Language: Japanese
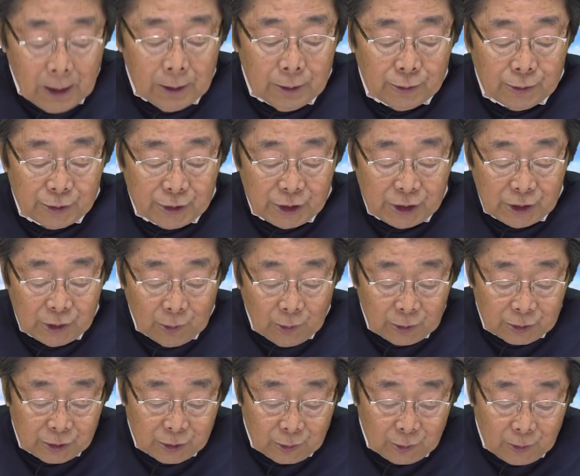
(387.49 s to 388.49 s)
藤井
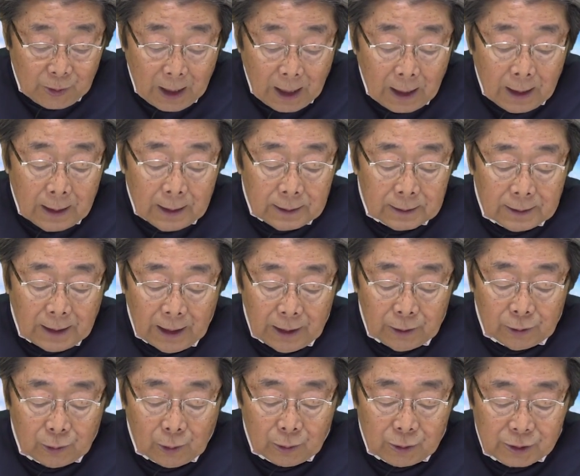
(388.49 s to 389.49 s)
王将は
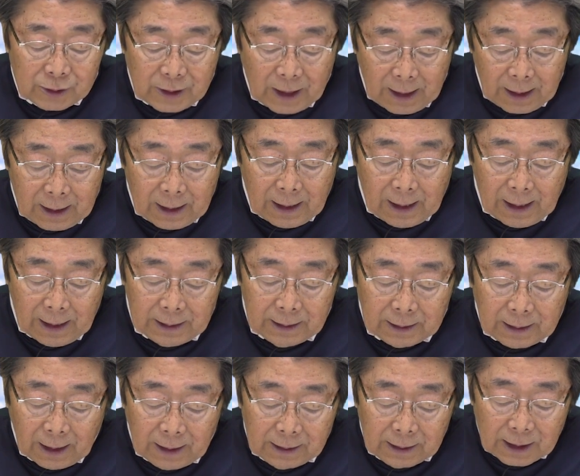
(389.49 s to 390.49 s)
タイトル戦敗
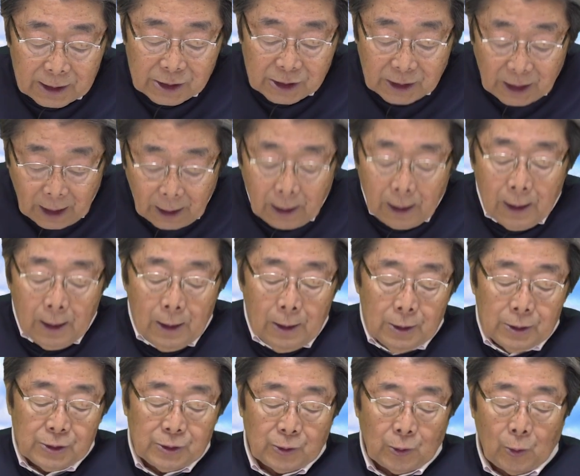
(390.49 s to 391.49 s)
退なしで、
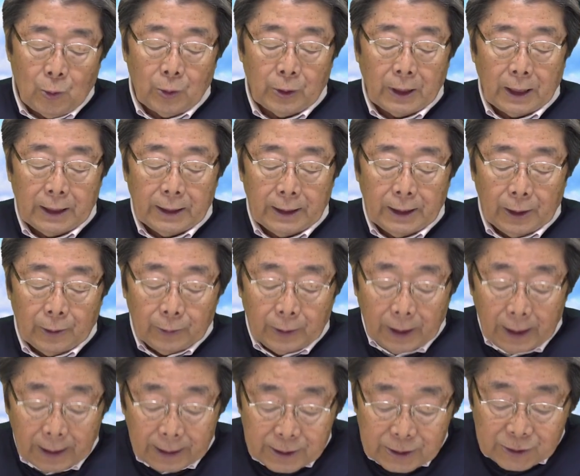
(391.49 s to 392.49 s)
そうなんだよ
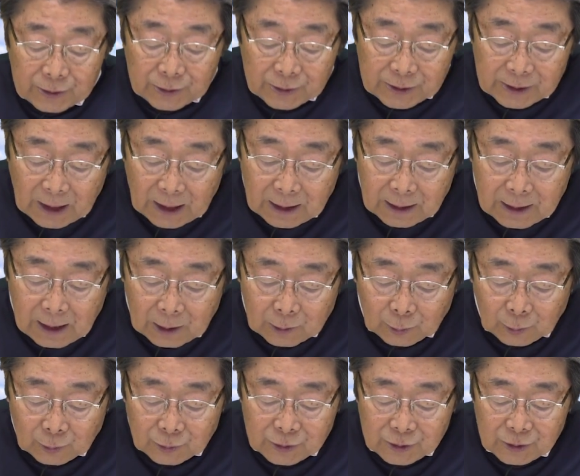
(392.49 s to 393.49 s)
ね。通算
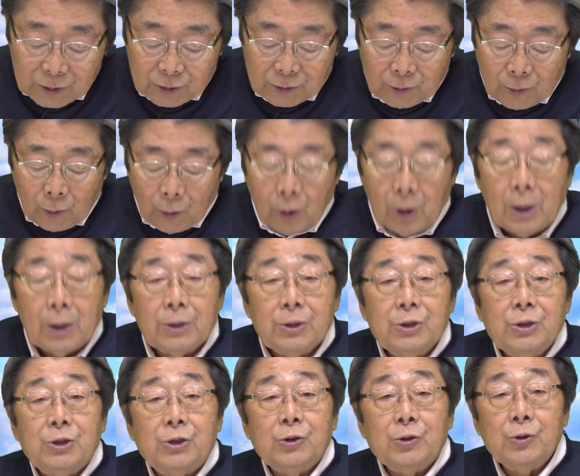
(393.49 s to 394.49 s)
獲得数を
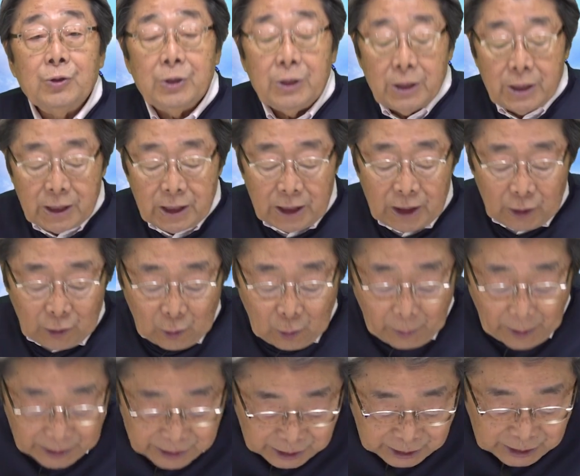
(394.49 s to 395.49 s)
12期に伸
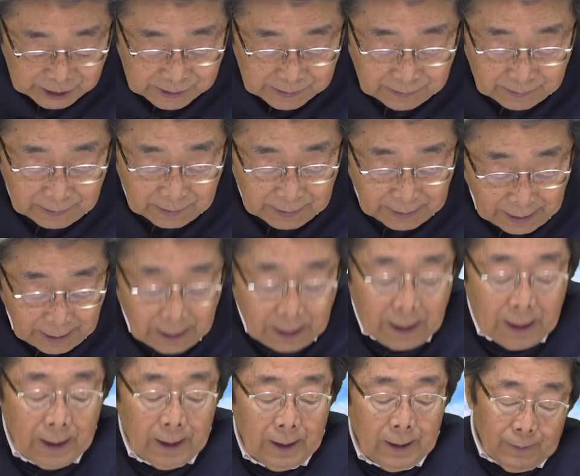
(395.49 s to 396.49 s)
ばし、ね。
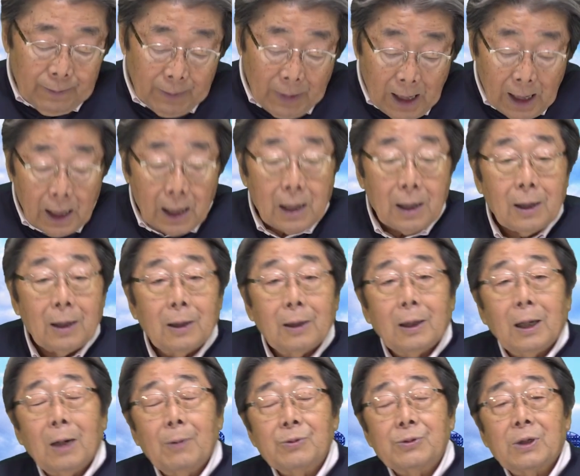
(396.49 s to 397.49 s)
まあ、
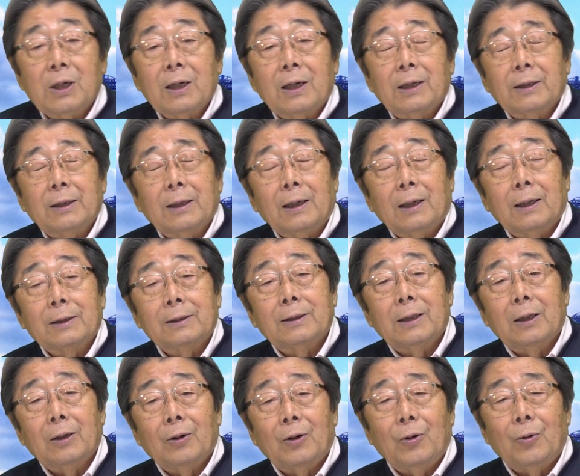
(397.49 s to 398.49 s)
羽生さん勝てなかっ
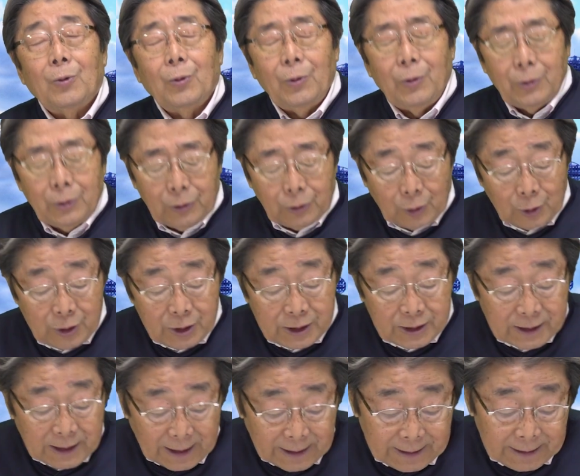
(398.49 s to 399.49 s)
たのは本当に
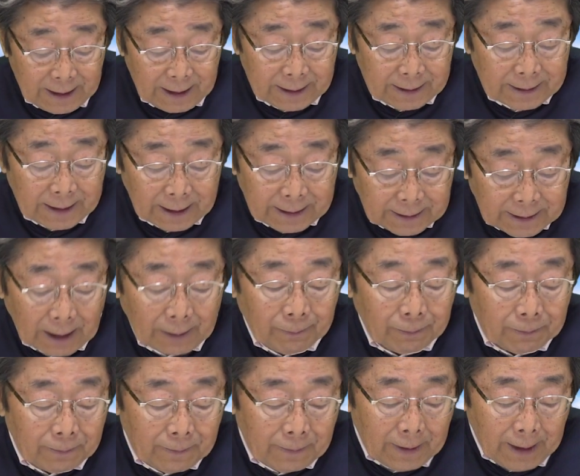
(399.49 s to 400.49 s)
残念だった。
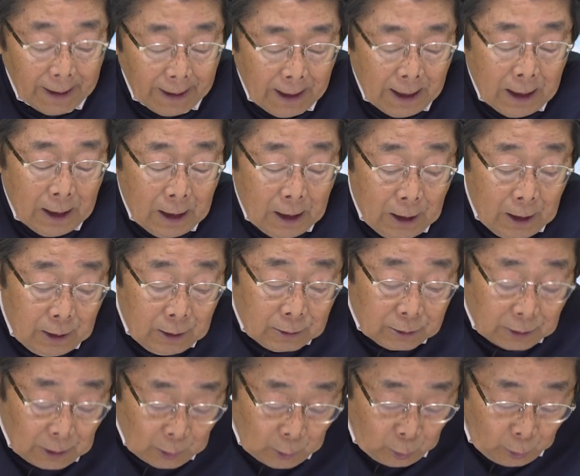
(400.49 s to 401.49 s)
ね。
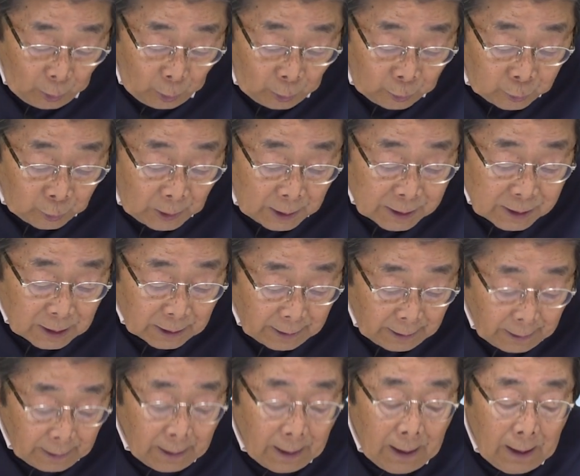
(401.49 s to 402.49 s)
そしたらこれ本当なんですか
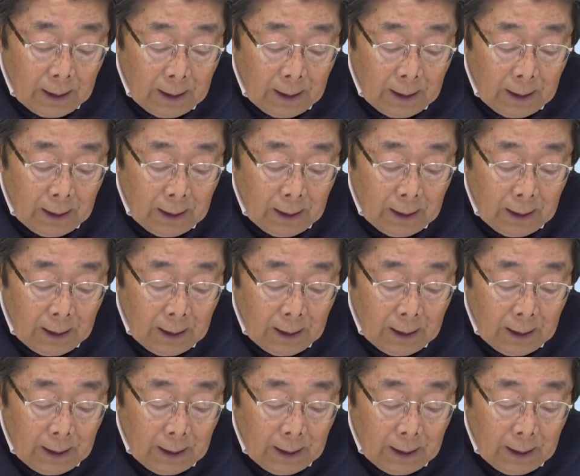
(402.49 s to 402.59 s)
ね。